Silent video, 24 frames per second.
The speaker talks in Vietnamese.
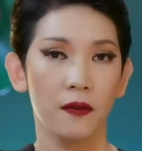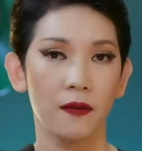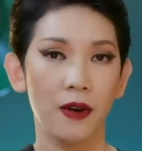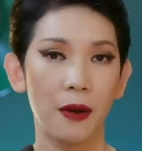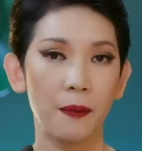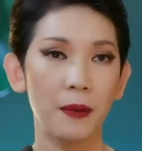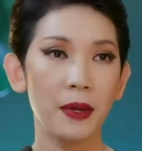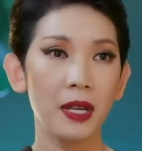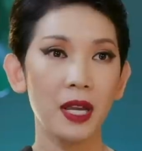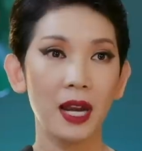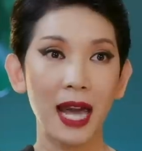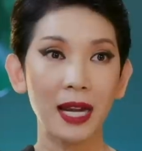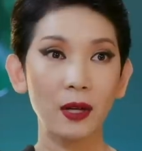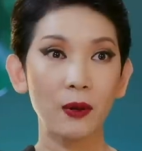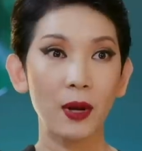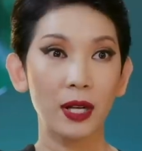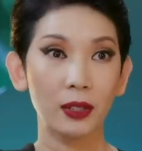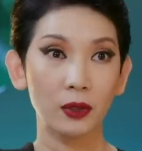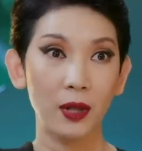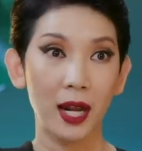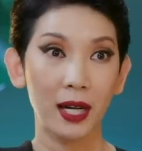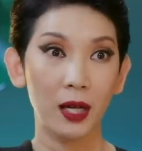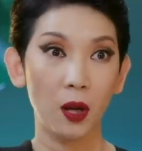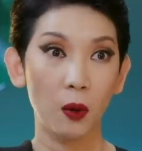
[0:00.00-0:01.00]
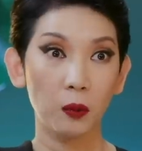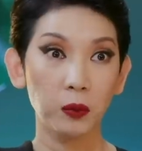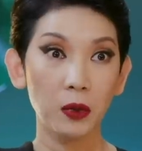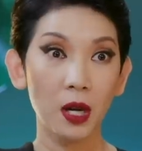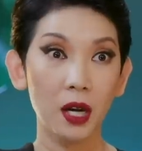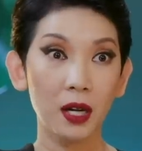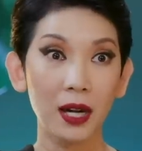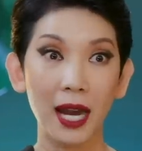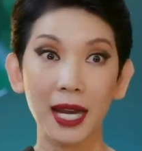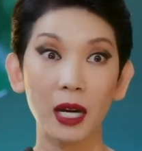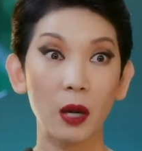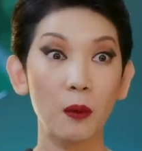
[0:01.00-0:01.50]
và bây giờ anh hoàn toàn độc
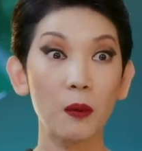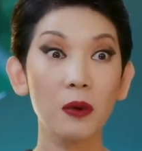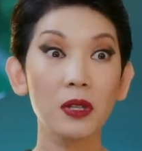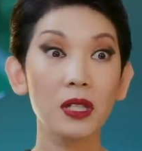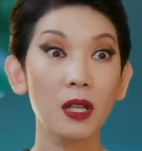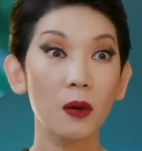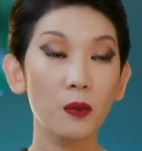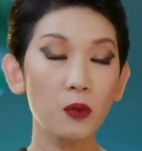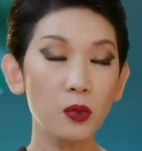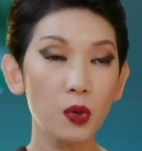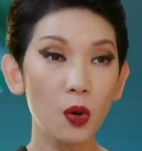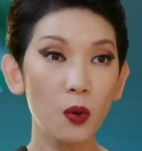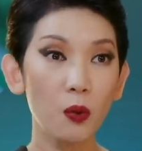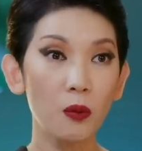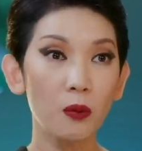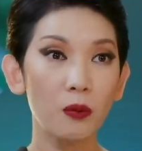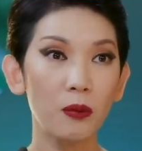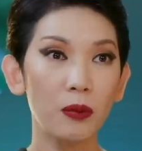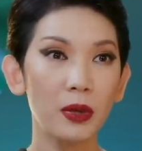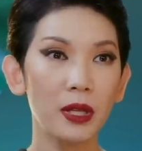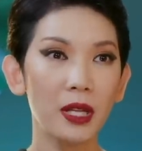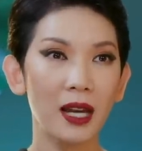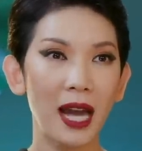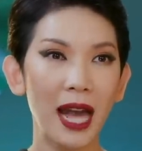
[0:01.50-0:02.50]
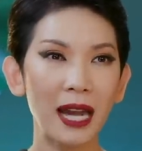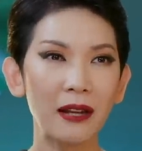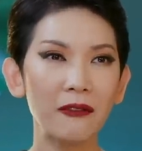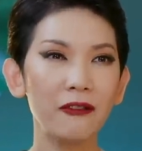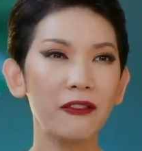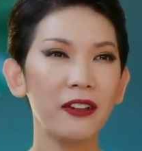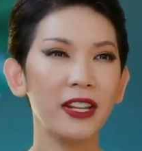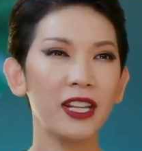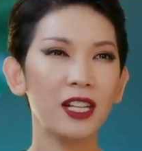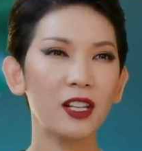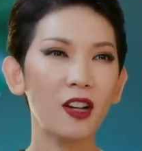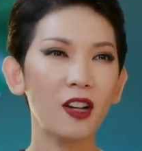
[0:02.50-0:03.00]
thân, anh không có sống chung, bây giờ anh vì